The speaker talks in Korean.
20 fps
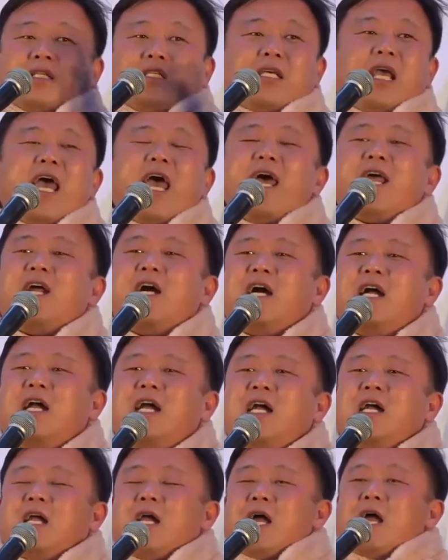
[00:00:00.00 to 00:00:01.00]

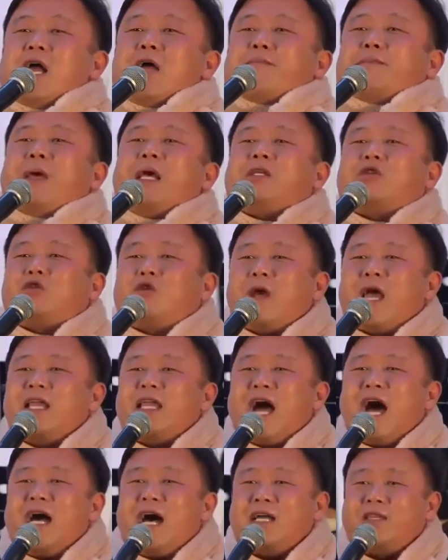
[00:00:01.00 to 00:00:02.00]
지혜를
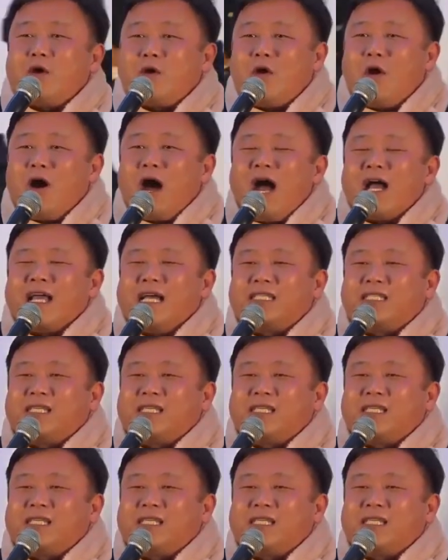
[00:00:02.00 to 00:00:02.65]
비축해 나가도록